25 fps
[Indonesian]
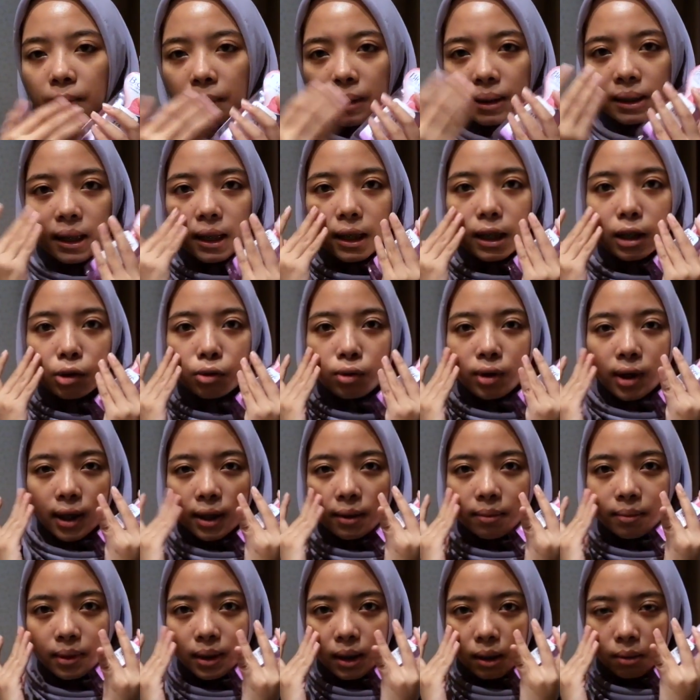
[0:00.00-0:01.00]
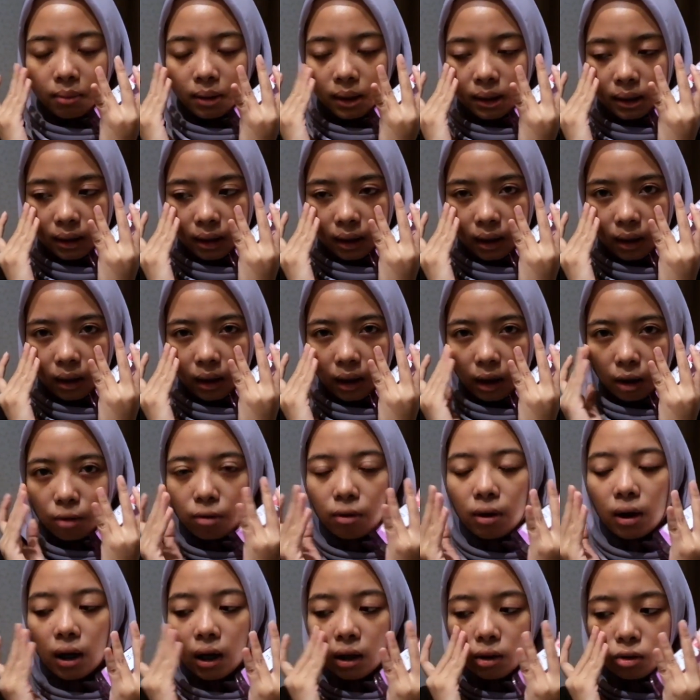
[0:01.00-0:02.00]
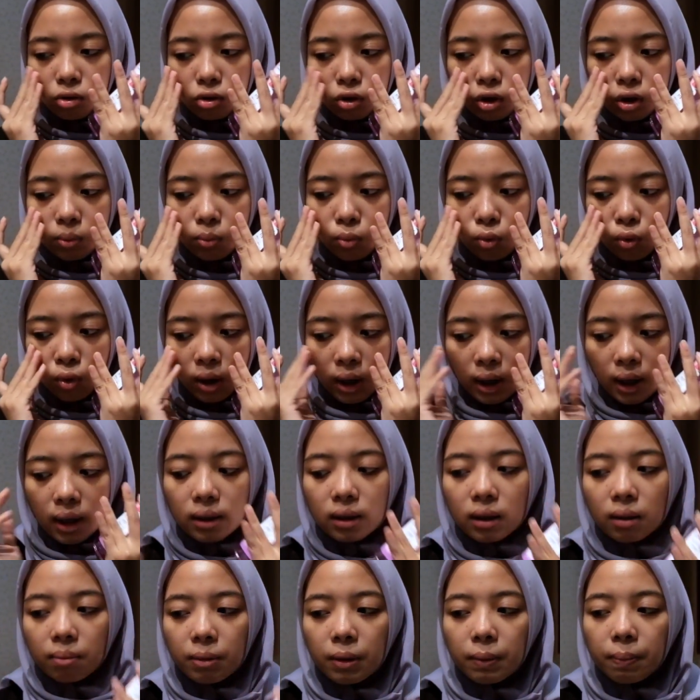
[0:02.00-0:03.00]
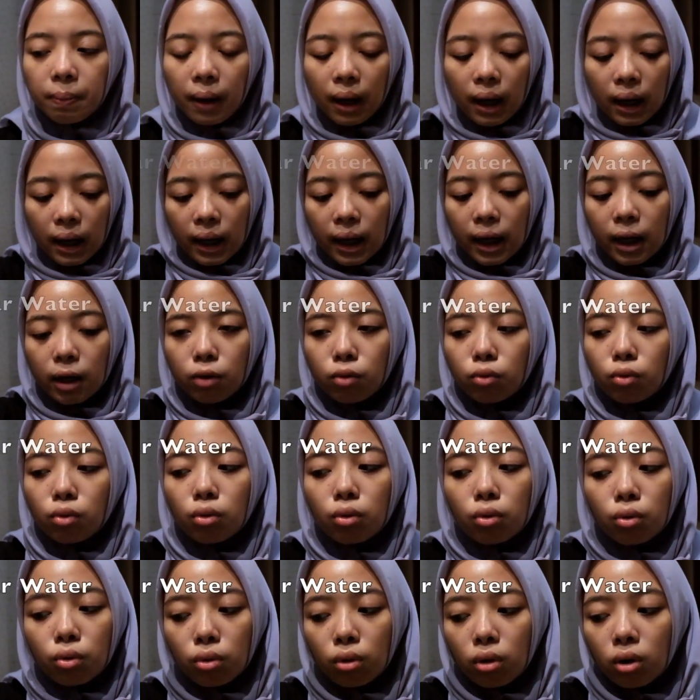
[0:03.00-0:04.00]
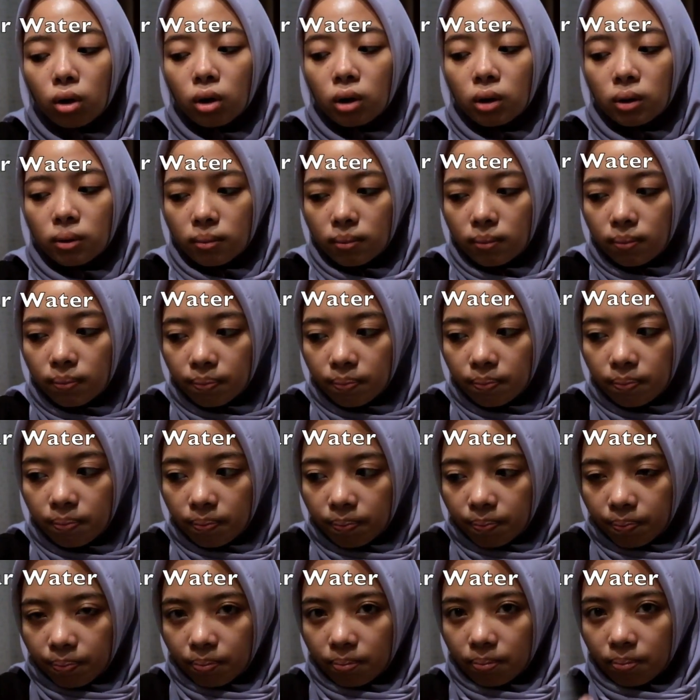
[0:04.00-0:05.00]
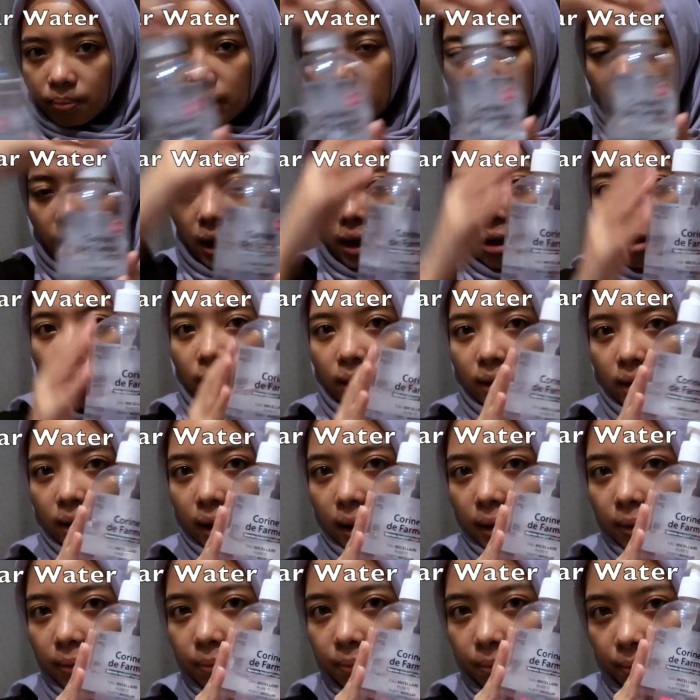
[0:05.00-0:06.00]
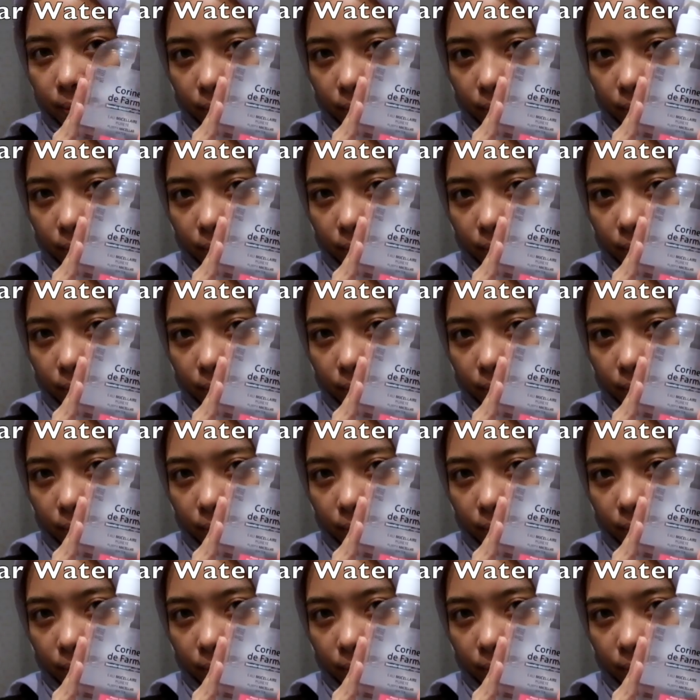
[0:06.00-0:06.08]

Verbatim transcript: masih ada tuh kan minyak minyak aku nggak langsung cuci muka tapi pakai dulu mineral water